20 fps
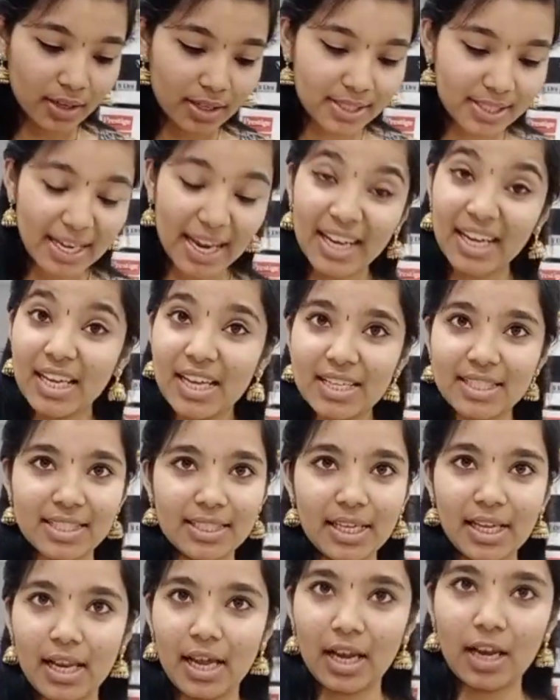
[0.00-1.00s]
ஸ்டெயின்லெஸ்
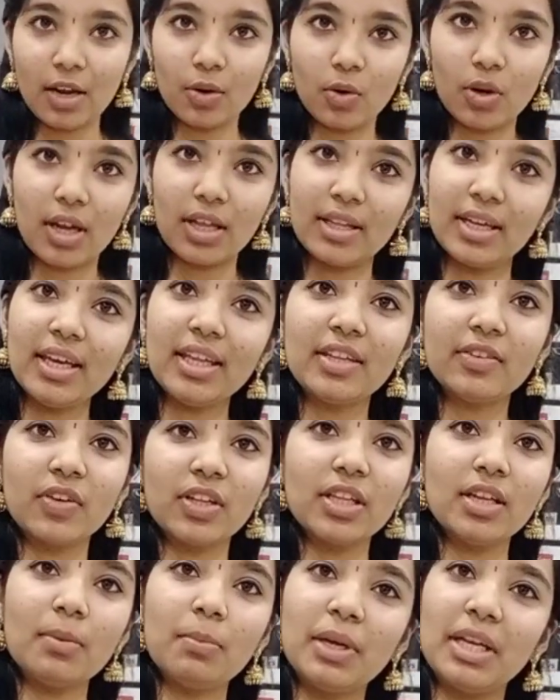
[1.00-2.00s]
ஸ்டீலால் உள்ளது இது
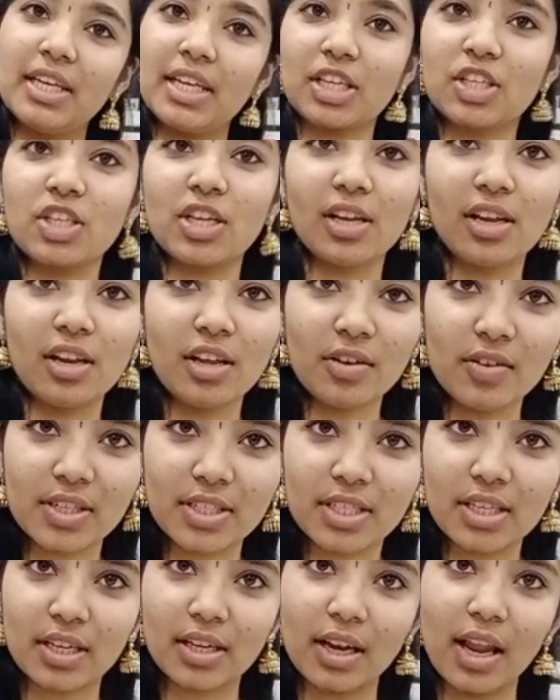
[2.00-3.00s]
வந்து நம்ம இண்டக்ஷன்லேயே
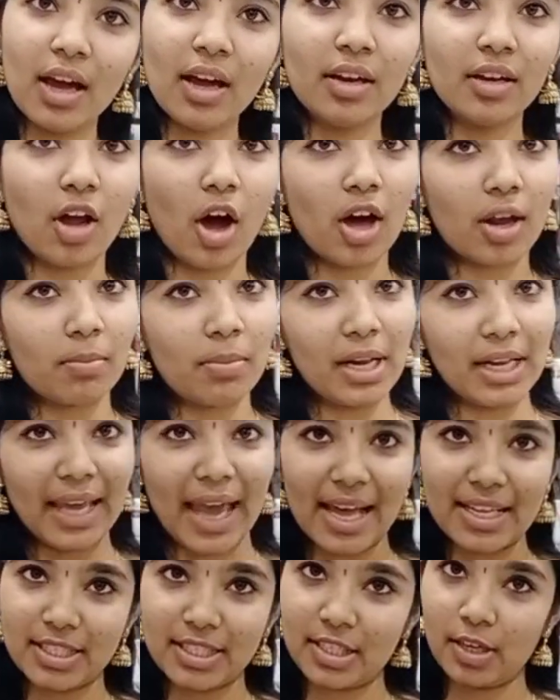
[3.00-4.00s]
வச்சுக்கலாம் நார்மல்
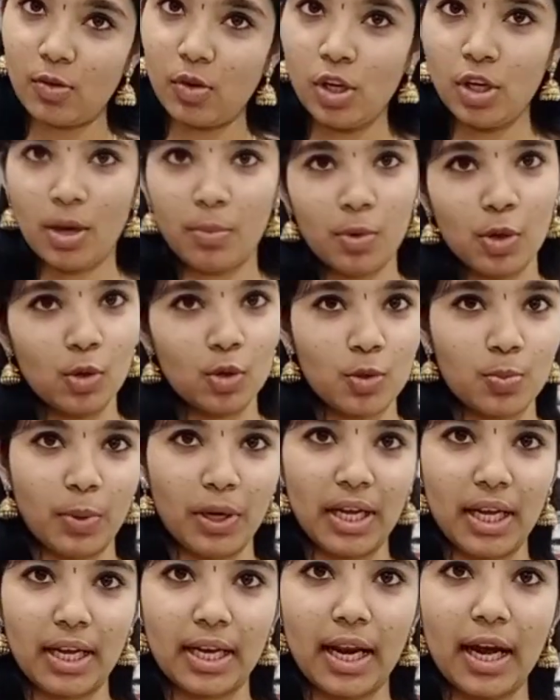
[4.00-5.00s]
கேஸ் ஸ்டவ்லையும் நம்ம யூஸ்
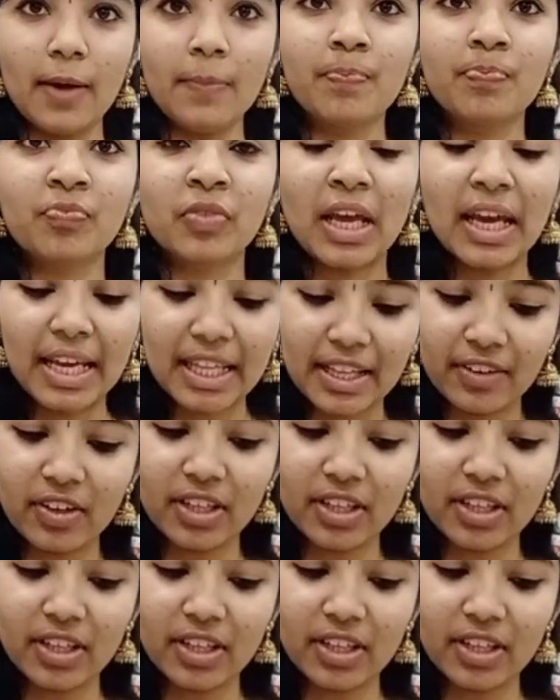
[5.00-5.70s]
பண்ணிக்கலாம் இதை